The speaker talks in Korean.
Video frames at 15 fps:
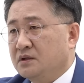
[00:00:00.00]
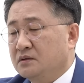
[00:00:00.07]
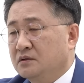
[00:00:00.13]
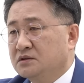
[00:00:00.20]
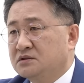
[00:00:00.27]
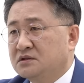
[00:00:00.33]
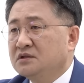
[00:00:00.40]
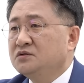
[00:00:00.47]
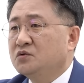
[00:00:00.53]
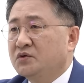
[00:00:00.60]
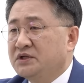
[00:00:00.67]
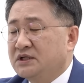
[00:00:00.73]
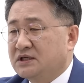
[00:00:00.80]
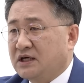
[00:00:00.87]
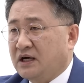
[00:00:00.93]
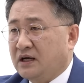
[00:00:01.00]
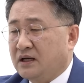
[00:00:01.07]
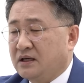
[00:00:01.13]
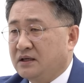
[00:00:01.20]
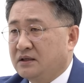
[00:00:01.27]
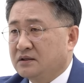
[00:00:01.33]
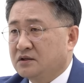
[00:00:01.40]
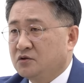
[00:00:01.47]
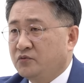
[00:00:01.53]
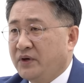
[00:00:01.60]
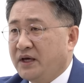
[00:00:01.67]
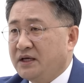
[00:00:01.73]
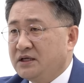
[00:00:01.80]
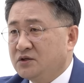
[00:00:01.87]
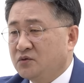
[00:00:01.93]
어떤 돈일까? 그
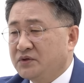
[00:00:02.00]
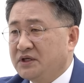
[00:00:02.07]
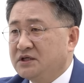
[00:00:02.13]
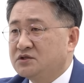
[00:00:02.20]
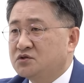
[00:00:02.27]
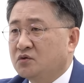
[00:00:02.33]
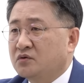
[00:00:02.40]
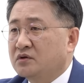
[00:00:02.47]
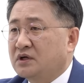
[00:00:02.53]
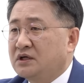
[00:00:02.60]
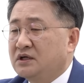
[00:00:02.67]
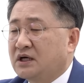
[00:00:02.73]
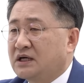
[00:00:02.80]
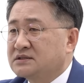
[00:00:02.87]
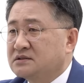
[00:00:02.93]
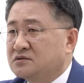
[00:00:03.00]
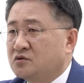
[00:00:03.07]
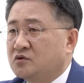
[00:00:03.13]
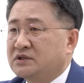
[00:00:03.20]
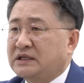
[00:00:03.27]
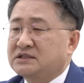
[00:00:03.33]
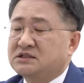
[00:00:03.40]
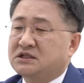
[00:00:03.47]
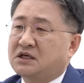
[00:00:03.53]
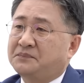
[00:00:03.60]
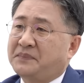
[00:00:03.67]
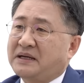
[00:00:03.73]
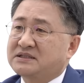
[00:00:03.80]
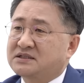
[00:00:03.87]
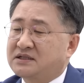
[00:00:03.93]
왜 이 돈이 이쪽으로 흘러가서 또 다시
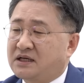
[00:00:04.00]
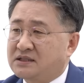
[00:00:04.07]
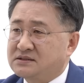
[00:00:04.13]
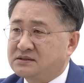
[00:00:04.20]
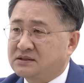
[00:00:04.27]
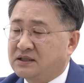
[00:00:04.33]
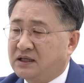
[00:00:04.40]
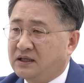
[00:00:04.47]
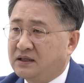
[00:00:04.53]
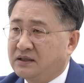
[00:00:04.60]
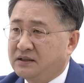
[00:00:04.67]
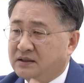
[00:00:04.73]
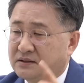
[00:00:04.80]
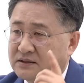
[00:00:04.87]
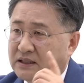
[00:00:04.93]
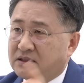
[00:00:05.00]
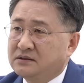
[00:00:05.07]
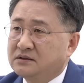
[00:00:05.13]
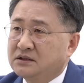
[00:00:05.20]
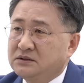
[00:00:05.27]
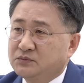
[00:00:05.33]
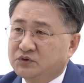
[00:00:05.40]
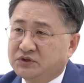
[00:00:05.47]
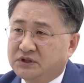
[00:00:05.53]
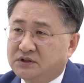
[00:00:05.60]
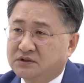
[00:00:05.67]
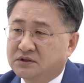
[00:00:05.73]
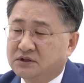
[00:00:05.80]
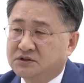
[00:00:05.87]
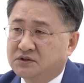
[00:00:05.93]
이렇게 빠져나갔을까? 라는 의문이
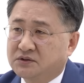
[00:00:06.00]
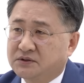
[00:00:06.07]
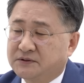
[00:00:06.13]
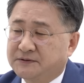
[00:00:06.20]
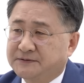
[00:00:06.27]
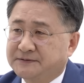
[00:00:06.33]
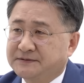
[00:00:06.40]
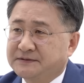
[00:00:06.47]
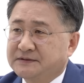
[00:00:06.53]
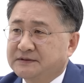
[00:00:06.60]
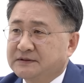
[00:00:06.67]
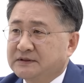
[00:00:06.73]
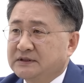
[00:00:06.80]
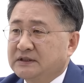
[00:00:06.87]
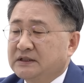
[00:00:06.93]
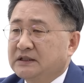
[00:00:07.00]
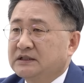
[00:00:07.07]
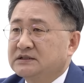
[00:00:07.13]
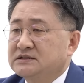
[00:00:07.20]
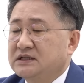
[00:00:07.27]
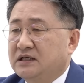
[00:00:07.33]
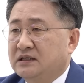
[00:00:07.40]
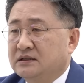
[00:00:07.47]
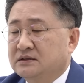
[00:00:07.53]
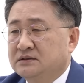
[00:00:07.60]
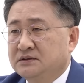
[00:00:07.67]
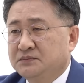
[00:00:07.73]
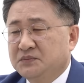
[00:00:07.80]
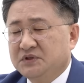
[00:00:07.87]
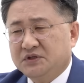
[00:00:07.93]
있는 거죠. 자,
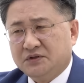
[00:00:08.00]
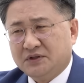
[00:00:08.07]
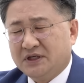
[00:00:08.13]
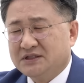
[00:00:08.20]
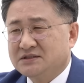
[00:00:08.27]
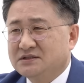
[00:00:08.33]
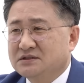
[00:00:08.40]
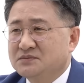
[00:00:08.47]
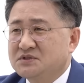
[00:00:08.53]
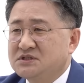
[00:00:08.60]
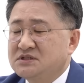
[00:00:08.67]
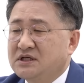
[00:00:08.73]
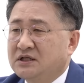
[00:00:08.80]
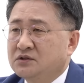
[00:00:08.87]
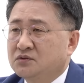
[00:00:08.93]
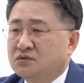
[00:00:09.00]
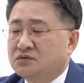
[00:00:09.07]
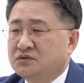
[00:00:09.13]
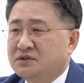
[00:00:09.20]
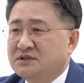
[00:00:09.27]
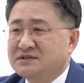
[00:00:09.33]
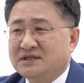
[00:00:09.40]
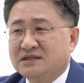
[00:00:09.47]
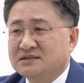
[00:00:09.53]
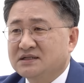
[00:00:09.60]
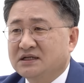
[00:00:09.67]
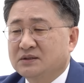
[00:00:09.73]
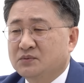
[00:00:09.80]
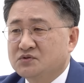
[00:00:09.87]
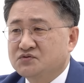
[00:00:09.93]
그럼 여러 가지 지금 시나리오들을
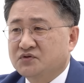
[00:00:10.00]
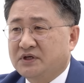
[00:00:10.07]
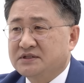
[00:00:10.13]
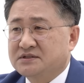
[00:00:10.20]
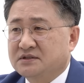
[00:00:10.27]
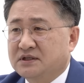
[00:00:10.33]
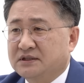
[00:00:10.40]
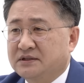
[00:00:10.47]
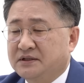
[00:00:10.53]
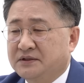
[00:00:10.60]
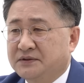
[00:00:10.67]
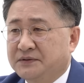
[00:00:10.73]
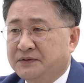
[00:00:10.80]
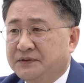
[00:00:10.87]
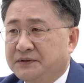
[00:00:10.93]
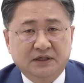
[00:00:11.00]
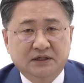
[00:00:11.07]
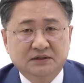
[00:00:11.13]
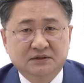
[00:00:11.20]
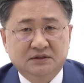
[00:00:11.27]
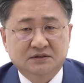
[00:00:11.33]
상상해 볼 수가 있을 것 같아요. 예를